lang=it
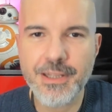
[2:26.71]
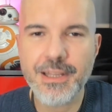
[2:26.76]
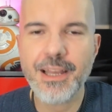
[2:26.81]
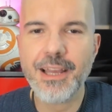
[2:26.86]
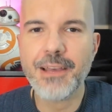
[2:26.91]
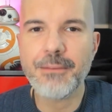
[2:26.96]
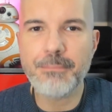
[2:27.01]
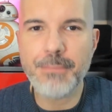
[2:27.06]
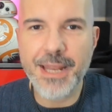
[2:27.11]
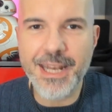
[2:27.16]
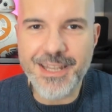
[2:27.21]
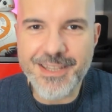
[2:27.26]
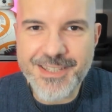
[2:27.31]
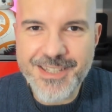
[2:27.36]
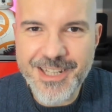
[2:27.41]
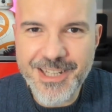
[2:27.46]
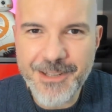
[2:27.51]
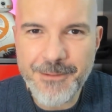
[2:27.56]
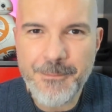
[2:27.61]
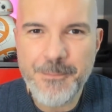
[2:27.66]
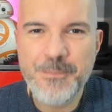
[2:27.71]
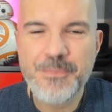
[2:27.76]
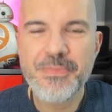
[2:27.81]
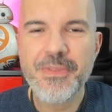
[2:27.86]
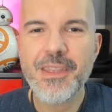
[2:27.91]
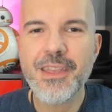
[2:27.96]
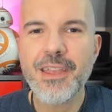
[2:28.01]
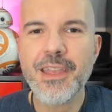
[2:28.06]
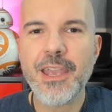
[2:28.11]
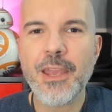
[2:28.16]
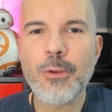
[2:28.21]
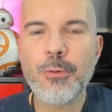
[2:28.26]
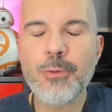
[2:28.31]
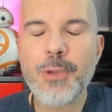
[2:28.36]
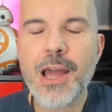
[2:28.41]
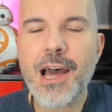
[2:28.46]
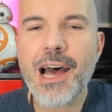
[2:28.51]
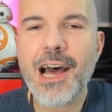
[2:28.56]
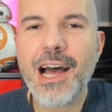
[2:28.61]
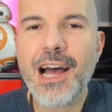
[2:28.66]
Ebbene sì, in
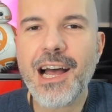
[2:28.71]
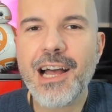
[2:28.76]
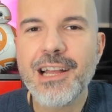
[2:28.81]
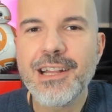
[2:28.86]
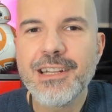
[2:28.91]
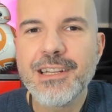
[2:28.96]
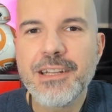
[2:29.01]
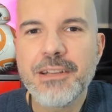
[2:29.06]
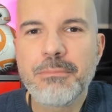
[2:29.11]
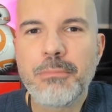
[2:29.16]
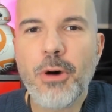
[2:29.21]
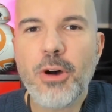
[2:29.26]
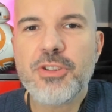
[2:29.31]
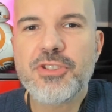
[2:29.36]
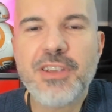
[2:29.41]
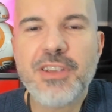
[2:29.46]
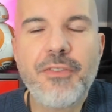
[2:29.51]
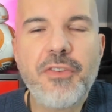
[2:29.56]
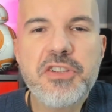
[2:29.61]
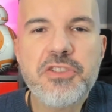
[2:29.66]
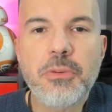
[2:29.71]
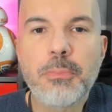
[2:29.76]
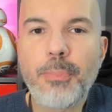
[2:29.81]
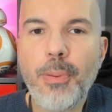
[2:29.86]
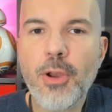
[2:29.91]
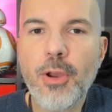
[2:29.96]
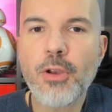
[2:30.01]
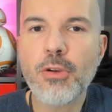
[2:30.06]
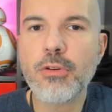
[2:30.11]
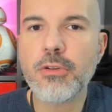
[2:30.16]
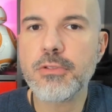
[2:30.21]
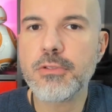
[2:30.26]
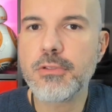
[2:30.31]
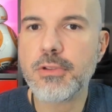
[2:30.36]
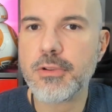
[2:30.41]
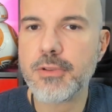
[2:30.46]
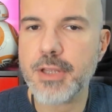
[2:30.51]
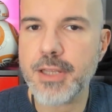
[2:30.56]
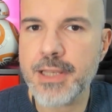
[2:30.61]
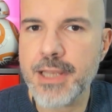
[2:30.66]
una mossa forse un po' in
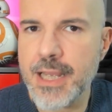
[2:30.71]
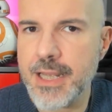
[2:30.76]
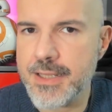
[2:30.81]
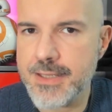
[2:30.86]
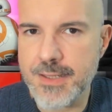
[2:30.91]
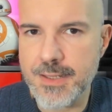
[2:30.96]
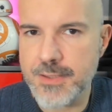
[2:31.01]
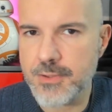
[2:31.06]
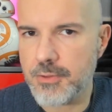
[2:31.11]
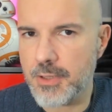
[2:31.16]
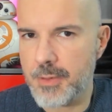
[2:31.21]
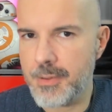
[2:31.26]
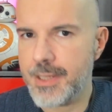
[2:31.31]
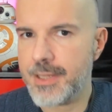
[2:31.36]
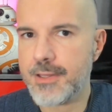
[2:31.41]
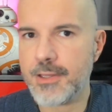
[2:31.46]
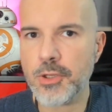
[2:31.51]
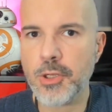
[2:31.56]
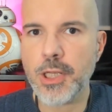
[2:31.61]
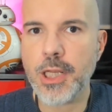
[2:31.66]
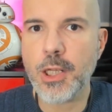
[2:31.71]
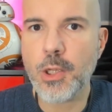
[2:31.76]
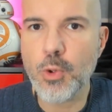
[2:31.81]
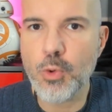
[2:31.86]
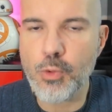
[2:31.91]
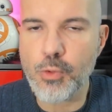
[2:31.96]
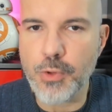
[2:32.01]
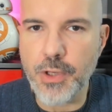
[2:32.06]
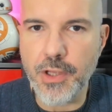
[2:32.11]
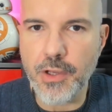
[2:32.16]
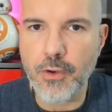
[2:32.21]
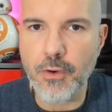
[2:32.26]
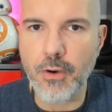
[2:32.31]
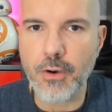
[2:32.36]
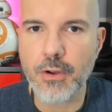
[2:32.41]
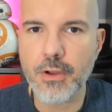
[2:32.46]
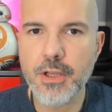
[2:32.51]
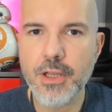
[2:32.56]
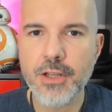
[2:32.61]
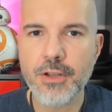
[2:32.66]
controtendenza, sicuramente non è
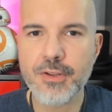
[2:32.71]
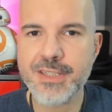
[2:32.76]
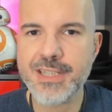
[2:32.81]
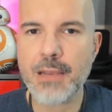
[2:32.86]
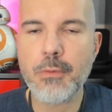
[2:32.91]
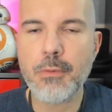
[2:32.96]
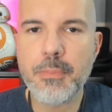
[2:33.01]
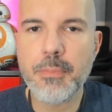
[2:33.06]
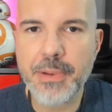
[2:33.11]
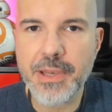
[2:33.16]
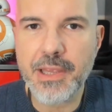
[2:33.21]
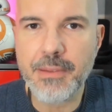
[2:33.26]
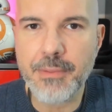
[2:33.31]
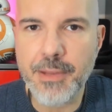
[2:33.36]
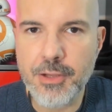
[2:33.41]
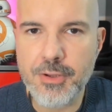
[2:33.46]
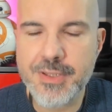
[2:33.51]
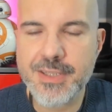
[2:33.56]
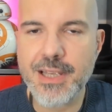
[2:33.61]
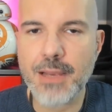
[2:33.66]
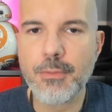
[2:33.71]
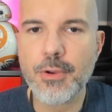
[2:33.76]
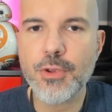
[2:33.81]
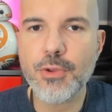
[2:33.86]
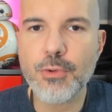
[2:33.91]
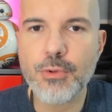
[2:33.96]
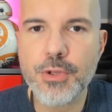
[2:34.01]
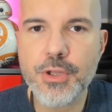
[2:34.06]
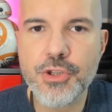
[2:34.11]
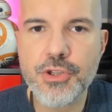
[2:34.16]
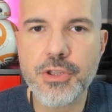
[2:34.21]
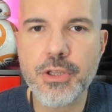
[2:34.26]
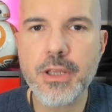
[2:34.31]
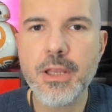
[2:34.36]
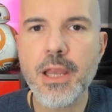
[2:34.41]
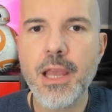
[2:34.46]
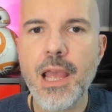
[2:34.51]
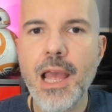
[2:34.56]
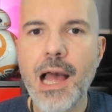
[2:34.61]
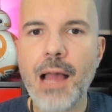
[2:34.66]
l'unico, non siamo i primi, non siamo gli unici,
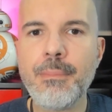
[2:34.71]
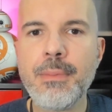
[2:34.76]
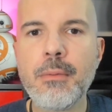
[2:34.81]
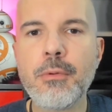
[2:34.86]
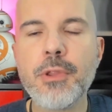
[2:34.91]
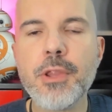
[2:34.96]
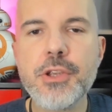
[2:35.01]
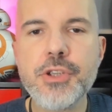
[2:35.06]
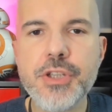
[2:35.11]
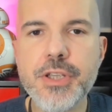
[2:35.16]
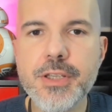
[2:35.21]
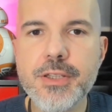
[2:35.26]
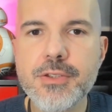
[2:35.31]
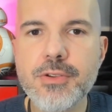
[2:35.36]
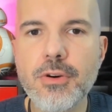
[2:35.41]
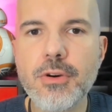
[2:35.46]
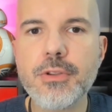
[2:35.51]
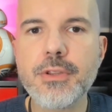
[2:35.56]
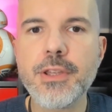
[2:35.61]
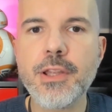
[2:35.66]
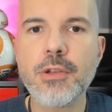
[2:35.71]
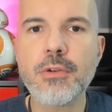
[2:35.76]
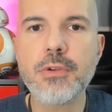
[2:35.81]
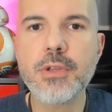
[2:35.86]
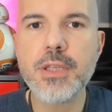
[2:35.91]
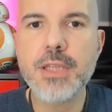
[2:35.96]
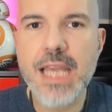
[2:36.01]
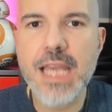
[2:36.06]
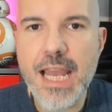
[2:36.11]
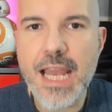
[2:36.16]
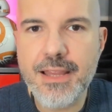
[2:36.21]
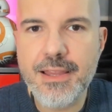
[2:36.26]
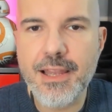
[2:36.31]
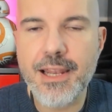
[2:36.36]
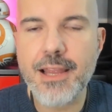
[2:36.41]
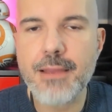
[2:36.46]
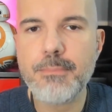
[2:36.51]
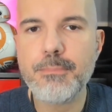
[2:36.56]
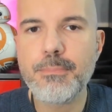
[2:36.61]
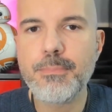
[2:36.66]
abbiamo deciso di non
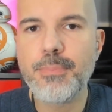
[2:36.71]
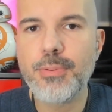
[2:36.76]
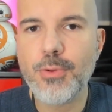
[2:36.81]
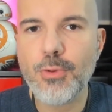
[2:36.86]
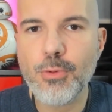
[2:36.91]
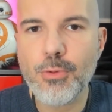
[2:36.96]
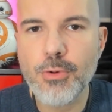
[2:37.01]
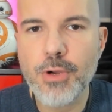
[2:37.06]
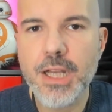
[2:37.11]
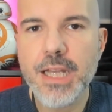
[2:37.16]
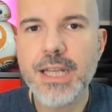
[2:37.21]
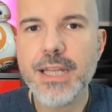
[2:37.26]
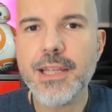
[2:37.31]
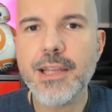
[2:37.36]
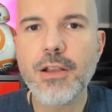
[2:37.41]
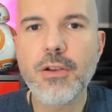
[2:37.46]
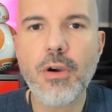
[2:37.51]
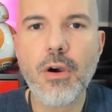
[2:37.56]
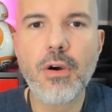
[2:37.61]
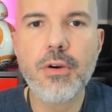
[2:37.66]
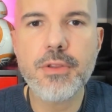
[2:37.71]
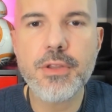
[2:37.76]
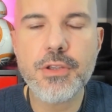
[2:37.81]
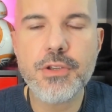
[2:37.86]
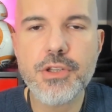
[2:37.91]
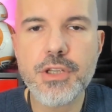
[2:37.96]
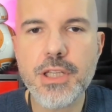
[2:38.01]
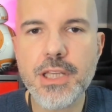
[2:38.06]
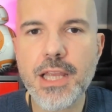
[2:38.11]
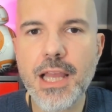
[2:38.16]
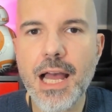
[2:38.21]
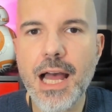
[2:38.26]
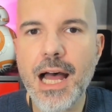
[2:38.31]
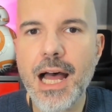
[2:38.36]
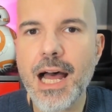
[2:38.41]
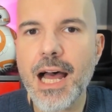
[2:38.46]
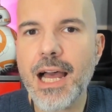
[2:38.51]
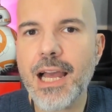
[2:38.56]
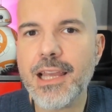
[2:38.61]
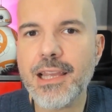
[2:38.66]
chiedere più i codici
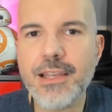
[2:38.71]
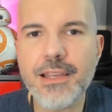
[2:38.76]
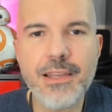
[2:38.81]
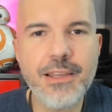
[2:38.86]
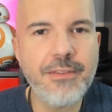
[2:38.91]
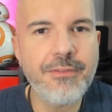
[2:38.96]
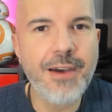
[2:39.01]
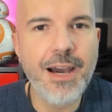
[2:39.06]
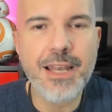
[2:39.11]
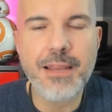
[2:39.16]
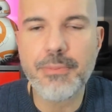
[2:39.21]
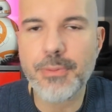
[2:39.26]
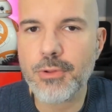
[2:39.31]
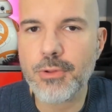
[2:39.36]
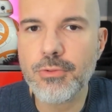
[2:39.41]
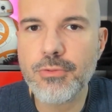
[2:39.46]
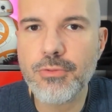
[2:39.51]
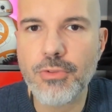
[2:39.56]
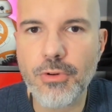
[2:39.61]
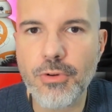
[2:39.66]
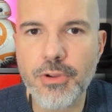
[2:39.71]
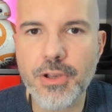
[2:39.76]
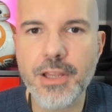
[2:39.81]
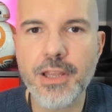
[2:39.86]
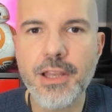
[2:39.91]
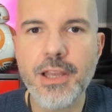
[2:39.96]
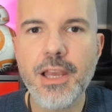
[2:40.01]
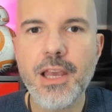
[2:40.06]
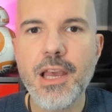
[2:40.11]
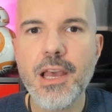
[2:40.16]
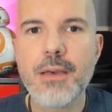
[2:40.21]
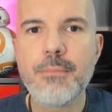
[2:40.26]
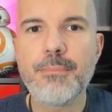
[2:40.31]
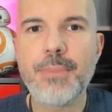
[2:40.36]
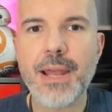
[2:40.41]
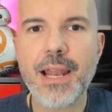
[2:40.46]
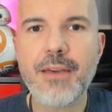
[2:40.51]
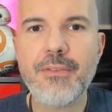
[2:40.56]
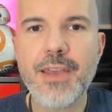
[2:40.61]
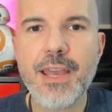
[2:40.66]
ai vari produttori
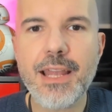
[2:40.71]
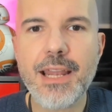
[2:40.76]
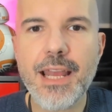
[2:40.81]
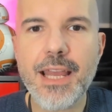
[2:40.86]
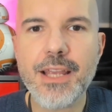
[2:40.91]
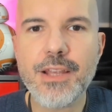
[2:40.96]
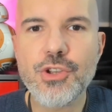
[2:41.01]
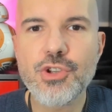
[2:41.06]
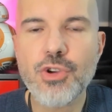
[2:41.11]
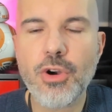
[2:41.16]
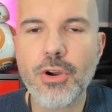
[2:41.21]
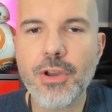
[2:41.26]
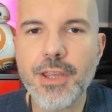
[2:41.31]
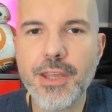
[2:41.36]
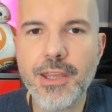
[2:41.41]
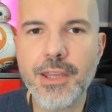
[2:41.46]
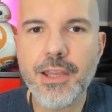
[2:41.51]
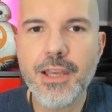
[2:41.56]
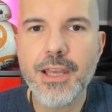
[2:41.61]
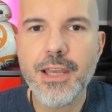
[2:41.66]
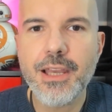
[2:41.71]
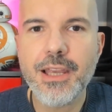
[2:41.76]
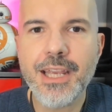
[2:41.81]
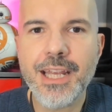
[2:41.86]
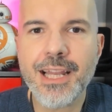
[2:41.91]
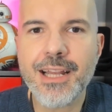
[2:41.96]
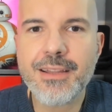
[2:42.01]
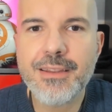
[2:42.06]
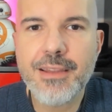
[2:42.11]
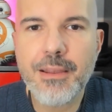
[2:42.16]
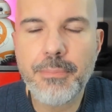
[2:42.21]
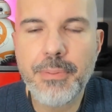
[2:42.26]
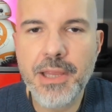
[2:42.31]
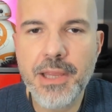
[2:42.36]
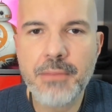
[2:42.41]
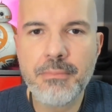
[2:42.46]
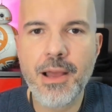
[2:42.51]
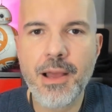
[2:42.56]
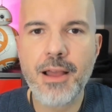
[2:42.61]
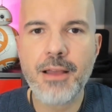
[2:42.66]
per avere i giochi in
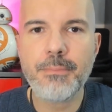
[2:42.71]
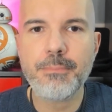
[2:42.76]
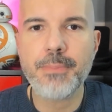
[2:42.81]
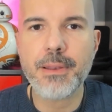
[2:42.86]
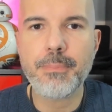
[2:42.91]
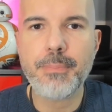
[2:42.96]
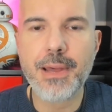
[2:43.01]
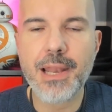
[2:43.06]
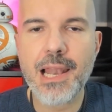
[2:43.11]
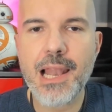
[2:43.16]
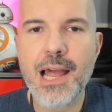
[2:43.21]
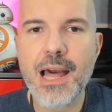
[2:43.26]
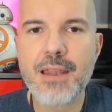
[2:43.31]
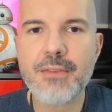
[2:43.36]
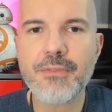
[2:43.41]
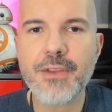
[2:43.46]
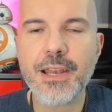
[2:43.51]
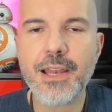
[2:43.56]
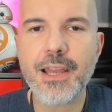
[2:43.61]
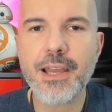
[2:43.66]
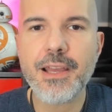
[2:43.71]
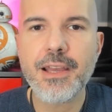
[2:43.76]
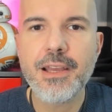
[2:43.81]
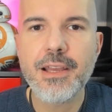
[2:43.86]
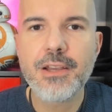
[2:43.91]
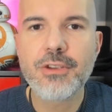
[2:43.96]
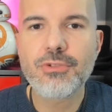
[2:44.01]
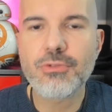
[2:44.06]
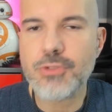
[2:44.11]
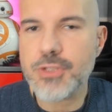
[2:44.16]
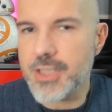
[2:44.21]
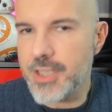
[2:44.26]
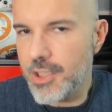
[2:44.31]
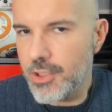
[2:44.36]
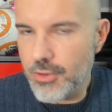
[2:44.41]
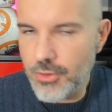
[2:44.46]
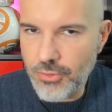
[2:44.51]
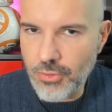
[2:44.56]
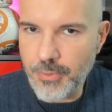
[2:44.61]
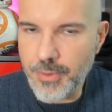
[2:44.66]
anteprima, per parlarvene sul
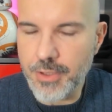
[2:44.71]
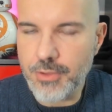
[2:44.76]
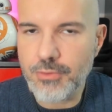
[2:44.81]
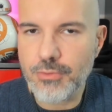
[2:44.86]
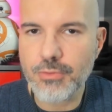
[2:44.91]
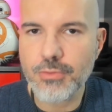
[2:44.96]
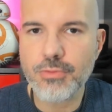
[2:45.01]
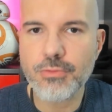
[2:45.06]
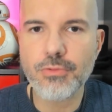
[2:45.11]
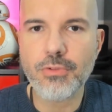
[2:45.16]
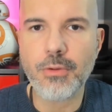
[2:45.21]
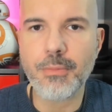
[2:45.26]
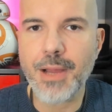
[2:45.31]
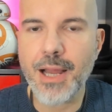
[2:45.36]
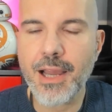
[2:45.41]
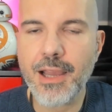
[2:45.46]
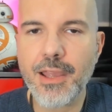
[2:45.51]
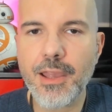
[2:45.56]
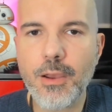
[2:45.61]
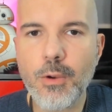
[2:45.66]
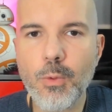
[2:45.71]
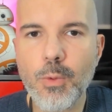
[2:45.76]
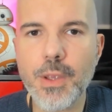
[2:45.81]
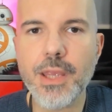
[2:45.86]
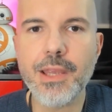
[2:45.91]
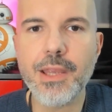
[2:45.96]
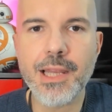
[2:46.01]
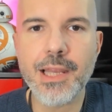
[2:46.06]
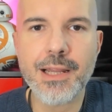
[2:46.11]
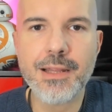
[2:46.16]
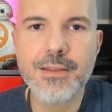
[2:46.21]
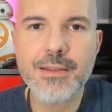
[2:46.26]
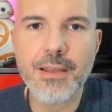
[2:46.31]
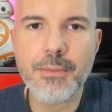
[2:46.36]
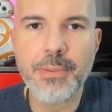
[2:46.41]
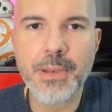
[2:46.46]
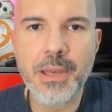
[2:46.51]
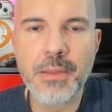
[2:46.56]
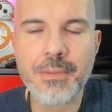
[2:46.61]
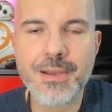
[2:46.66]
sito soprattutto, ma anche qui in
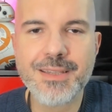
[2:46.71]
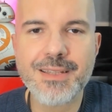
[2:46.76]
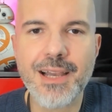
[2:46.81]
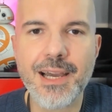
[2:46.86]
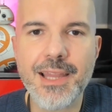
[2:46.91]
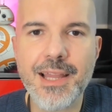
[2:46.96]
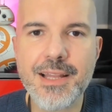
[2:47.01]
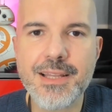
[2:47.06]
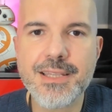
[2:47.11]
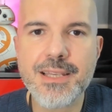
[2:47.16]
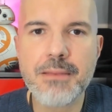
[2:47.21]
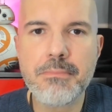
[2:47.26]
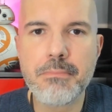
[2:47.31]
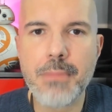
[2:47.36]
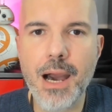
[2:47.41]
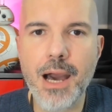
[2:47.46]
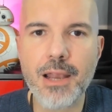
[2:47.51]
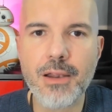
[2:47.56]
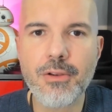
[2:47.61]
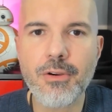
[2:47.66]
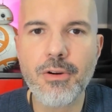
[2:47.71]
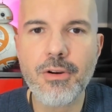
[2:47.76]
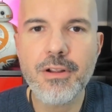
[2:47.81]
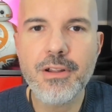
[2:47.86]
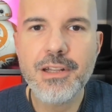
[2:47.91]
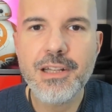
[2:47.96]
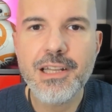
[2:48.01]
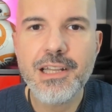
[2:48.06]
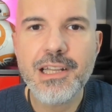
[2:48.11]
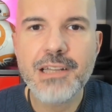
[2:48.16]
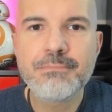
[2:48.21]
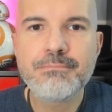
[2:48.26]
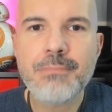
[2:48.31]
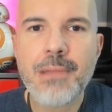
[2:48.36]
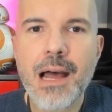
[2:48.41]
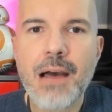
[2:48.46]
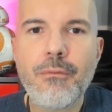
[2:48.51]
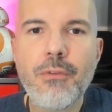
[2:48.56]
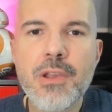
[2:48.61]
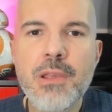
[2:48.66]
anteprima scadenza embargo,
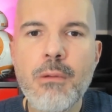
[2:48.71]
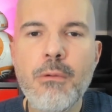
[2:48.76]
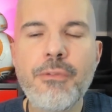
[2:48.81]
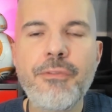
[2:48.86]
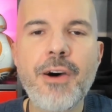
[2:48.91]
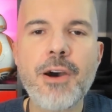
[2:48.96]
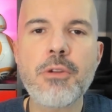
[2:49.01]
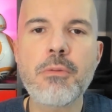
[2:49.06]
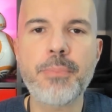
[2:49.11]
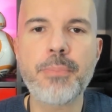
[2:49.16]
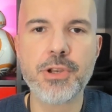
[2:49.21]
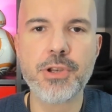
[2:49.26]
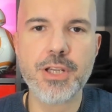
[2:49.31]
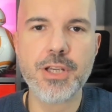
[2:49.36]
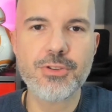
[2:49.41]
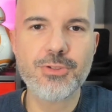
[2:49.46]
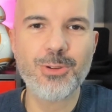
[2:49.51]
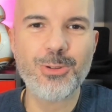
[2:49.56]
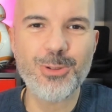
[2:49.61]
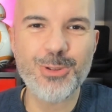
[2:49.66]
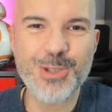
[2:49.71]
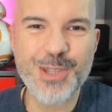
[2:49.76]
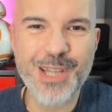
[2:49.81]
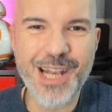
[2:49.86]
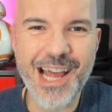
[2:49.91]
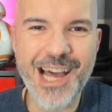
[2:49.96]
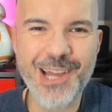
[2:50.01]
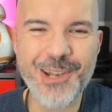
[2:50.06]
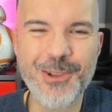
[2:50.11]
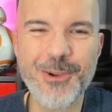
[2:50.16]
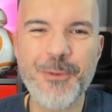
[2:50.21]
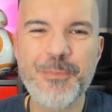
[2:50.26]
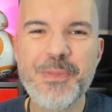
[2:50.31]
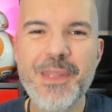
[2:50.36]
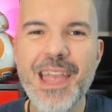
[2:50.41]
ma vogliamo fare un processo contrario.